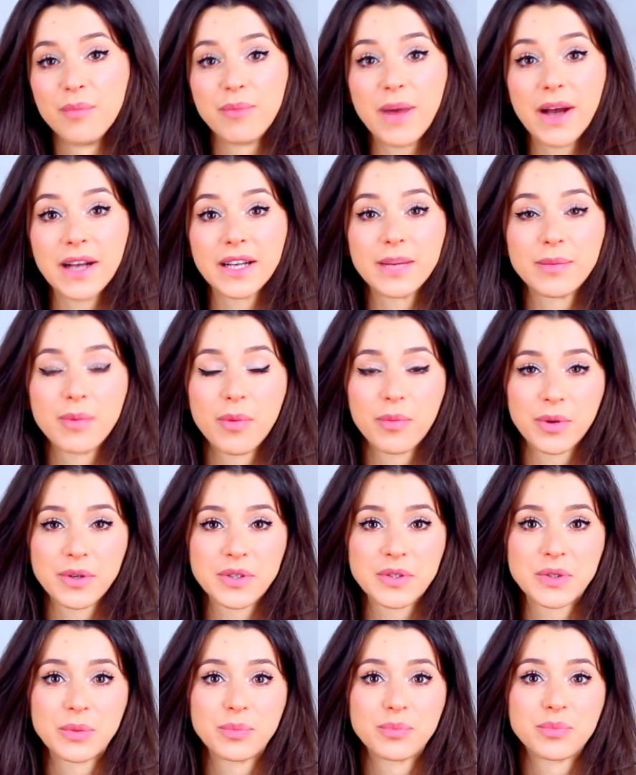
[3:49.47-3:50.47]
Pachnie po
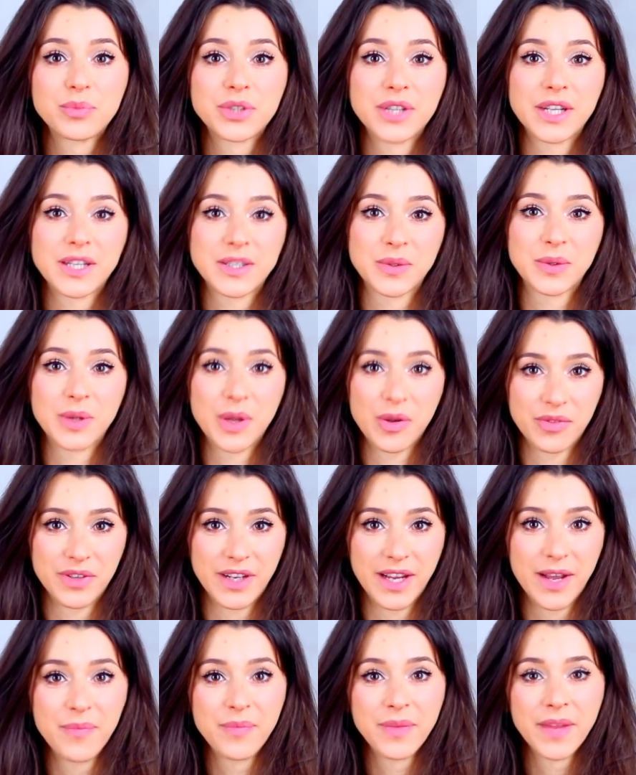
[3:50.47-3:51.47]
prostu
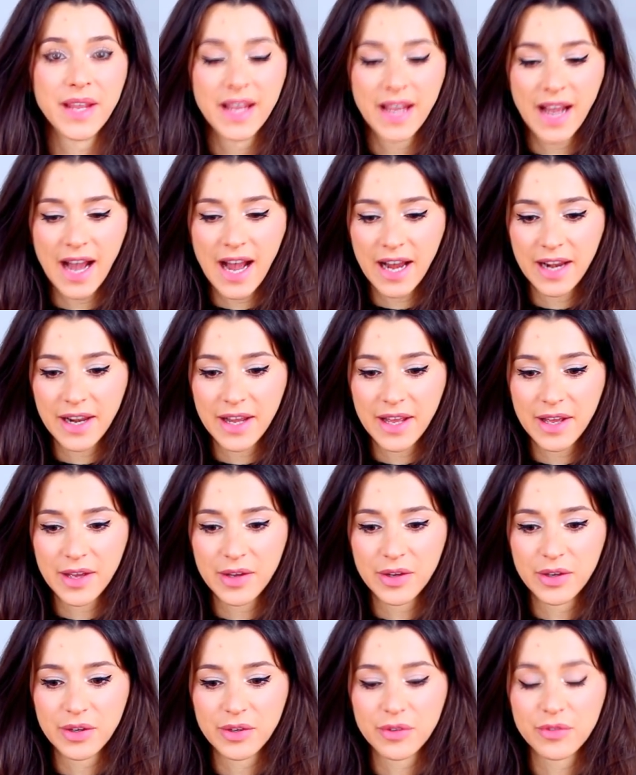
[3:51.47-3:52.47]
przecudownie,
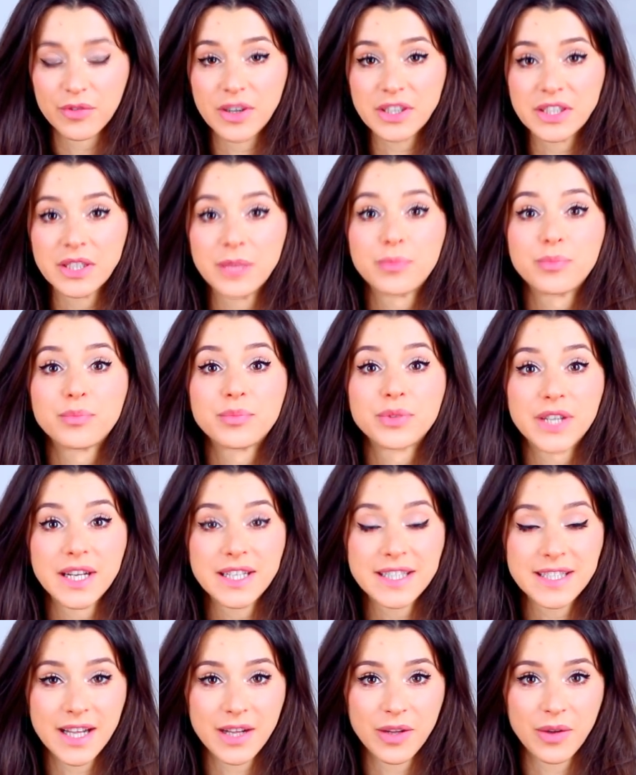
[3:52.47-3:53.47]
ale e, właśnie
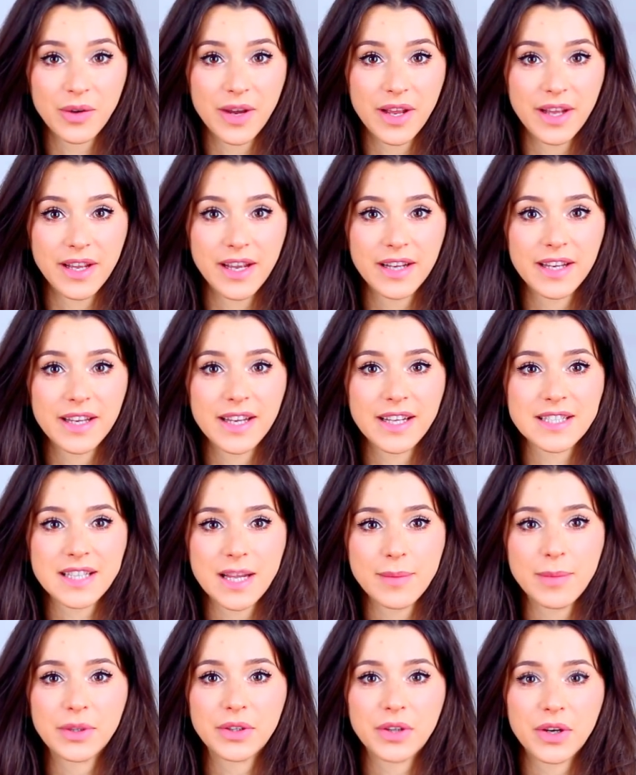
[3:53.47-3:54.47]
przez ten olejek ja
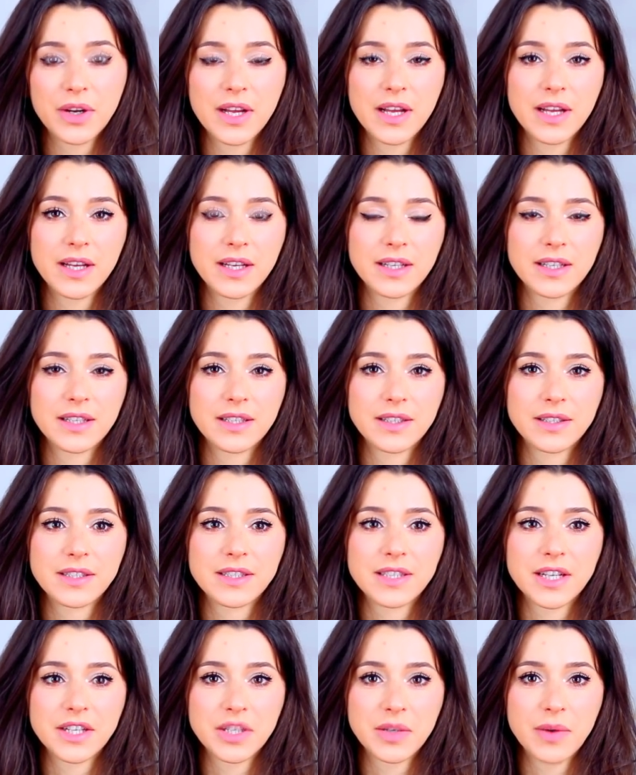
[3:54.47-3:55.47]
sama trochę
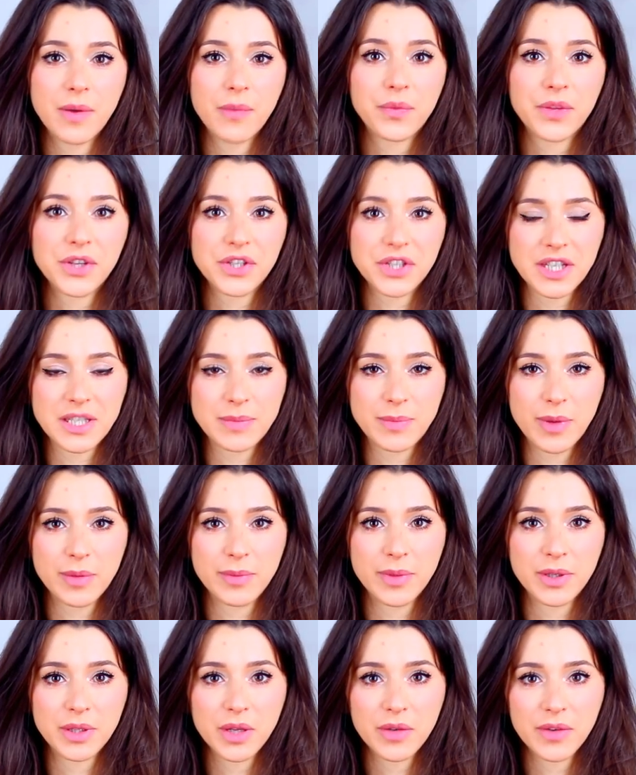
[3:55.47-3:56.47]
zaczęłam też
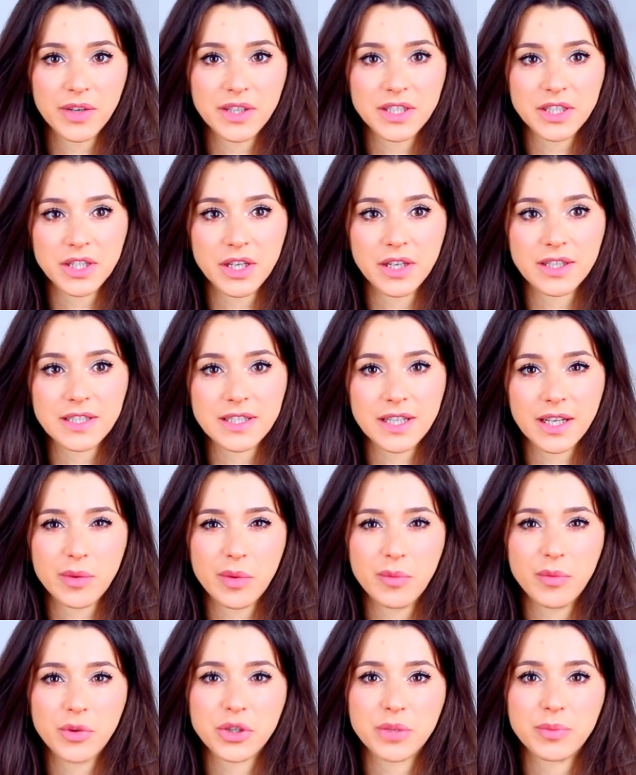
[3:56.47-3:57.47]
eksperymentować z
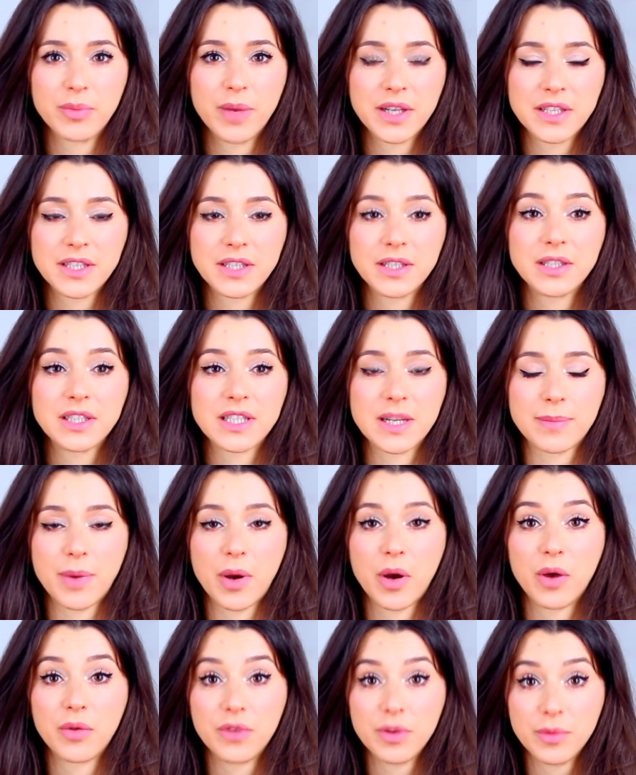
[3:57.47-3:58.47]
takimi może bardziej
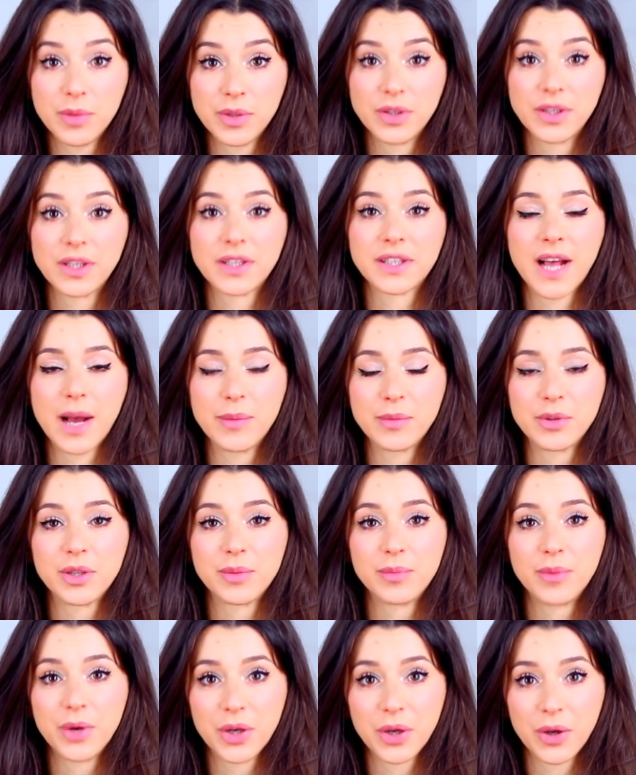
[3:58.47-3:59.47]
zapachowymi dodatkami
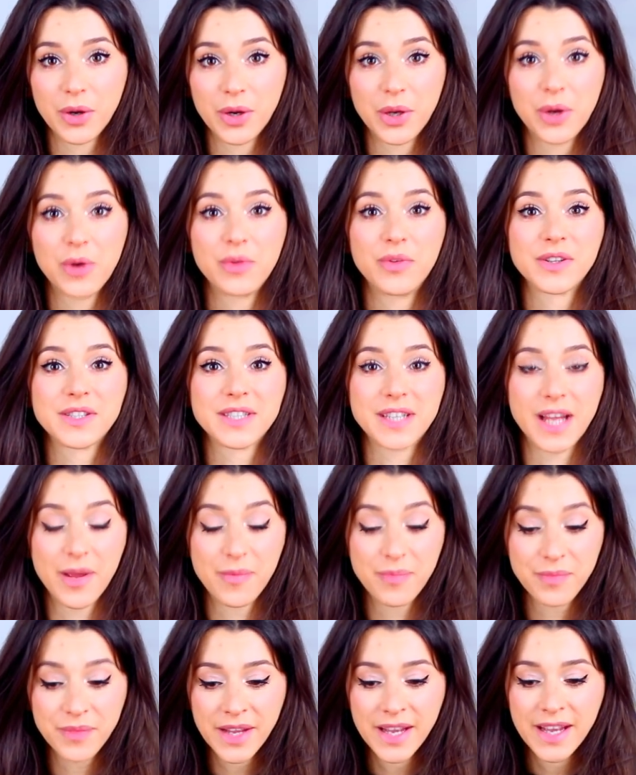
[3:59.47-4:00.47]
do moich olejków
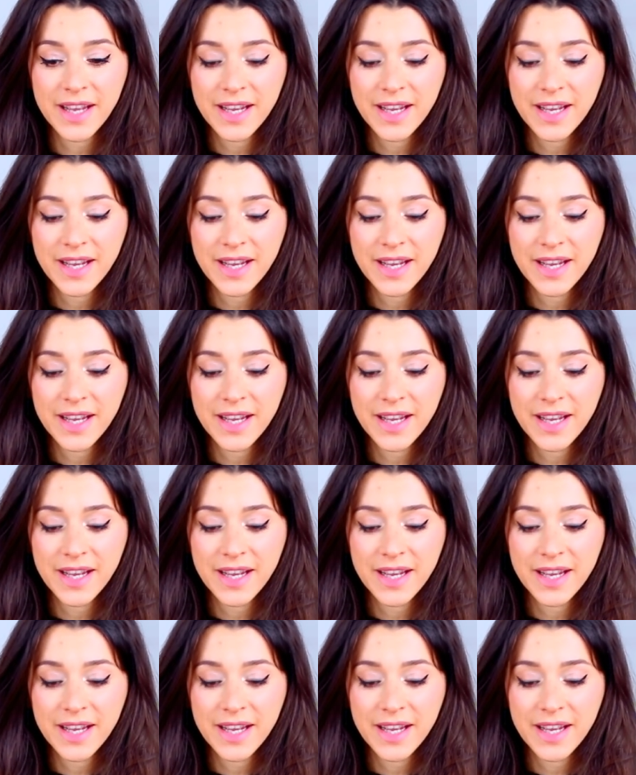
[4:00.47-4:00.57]
OCM